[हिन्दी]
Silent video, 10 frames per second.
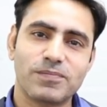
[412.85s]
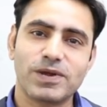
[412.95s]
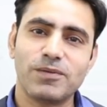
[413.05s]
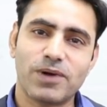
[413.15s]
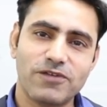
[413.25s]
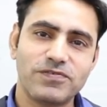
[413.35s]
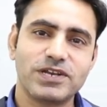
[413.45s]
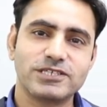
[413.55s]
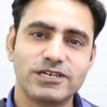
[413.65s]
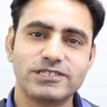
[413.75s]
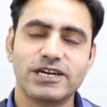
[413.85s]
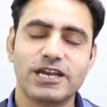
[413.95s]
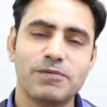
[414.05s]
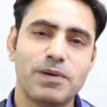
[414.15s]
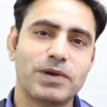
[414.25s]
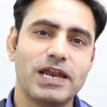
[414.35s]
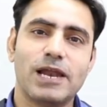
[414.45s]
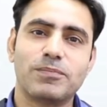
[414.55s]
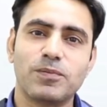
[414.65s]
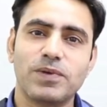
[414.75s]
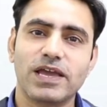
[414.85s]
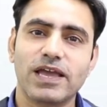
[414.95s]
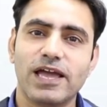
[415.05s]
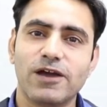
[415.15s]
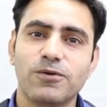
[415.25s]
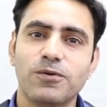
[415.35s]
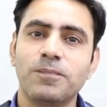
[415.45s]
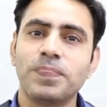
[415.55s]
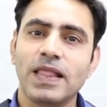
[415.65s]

आपके लिए काफ़ी रिसर्च करके मैं आपके लिए लैपटॉप लेके आया हूँ